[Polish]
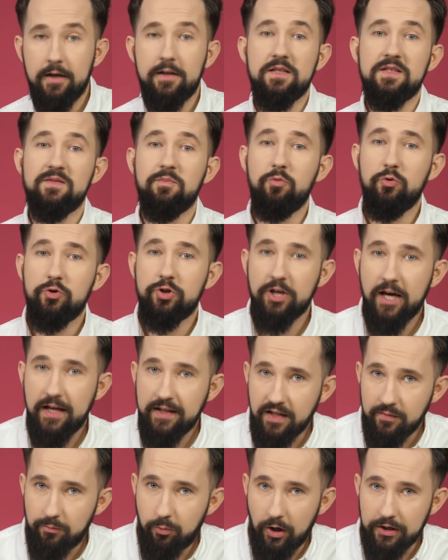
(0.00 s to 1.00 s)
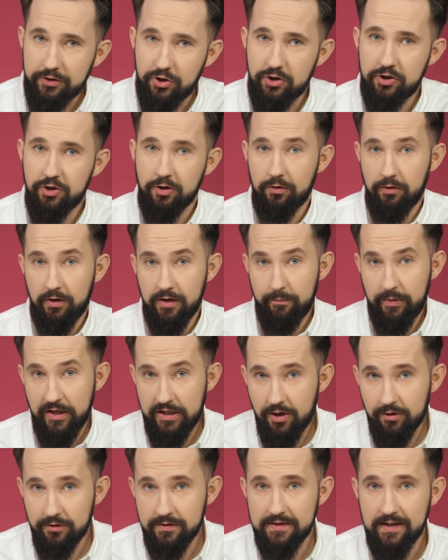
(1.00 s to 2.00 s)
zmuszeni płacić ciągle
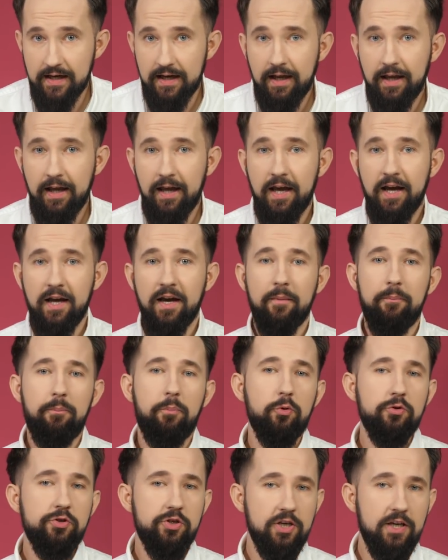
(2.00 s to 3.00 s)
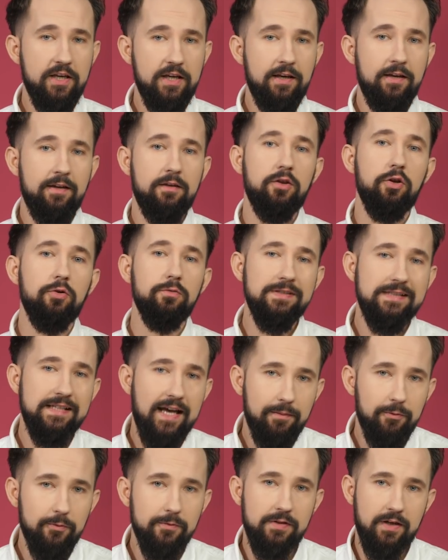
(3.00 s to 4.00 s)
pieniądze, Później tą
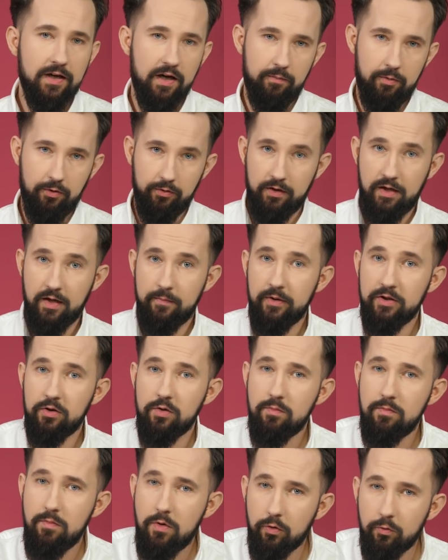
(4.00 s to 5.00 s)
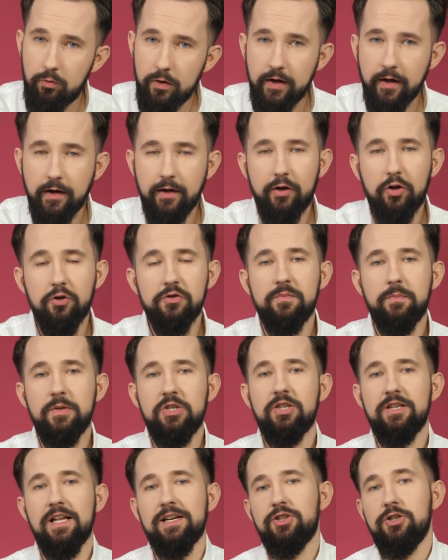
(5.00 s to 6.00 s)
samą skarbonkę będą mogły
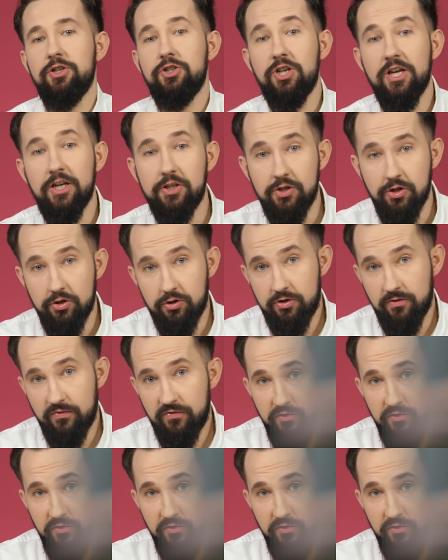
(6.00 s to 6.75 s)
rozbić nasze dzieci czy